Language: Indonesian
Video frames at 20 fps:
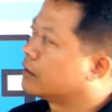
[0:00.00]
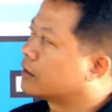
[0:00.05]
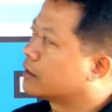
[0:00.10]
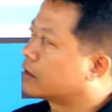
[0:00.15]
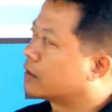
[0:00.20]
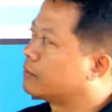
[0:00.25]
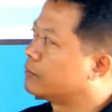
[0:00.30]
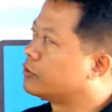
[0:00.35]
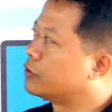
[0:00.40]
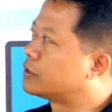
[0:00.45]

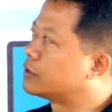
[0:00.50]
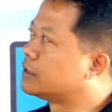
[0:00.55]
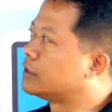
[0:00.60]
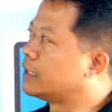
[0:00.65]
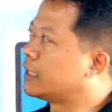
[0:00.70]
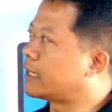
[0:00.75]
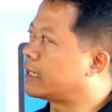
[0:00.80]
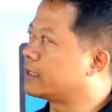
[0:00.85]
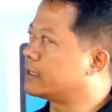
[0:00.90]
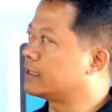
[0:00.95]

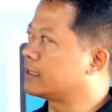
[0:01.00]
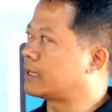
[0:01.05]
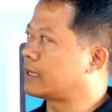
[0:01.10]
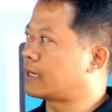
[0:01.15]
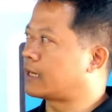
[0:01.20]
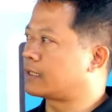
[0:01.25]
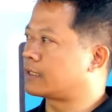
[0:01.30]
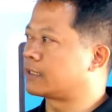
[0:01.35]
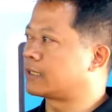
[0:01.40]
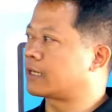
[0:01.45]
Kemudian
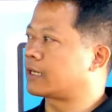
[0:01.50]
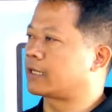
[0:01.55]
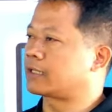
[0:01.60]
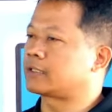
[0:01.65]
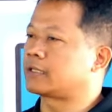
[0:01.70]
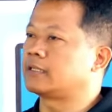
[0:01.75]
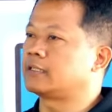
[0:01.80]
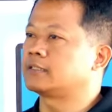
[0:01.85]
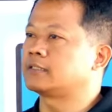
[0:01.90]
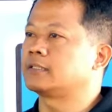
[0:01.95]
ada
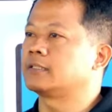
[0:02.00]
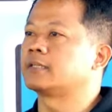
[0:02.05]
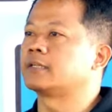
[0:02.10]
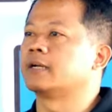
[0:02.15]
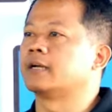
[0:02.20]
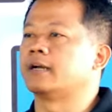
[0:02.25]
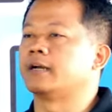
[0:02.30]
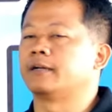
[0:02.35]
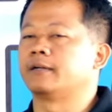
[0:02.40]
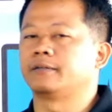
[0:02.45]
katalis
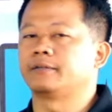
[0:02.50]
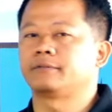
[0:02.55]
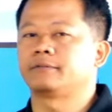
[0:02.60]
tiga,